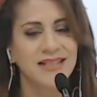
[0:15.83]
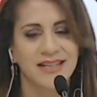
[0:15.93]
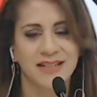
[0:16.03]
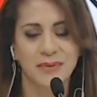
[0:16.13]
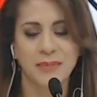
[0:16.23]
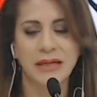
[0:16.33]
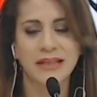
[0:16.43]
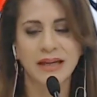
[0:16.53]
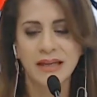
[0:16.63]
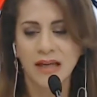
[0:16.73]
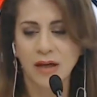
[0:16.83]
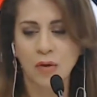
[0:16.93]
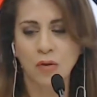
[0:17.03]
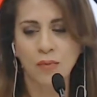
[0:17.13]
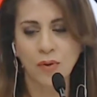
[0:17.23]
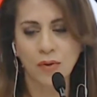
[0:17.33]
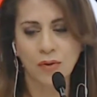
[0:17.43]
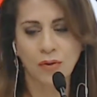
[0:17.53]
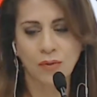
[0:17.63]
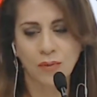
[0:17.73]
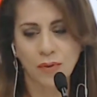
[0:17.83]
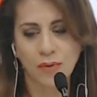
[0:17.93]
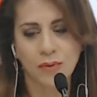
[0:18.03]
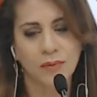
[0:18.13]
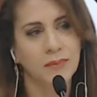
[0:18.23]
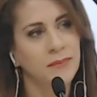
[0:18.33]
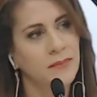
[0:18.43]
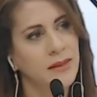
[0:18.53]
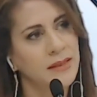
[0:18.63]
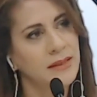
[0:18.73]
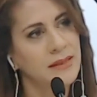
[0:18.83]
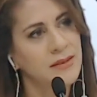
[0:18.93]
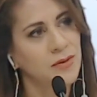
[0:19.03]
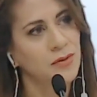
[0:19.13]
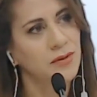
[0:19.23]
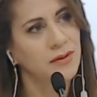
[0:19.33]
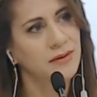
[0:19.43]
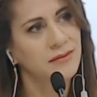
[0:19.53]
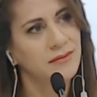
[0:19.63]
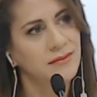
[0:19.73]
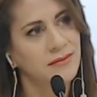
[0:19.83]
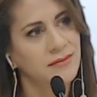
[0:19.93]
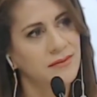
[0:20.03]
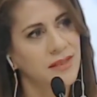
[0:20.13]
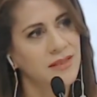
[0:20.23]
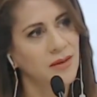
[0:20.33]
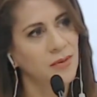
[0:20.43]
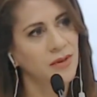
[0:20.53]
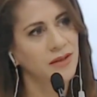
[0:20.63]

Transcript: bienvenida. ¿Cómo, ¿Cómo ve esto que está ocurriendo?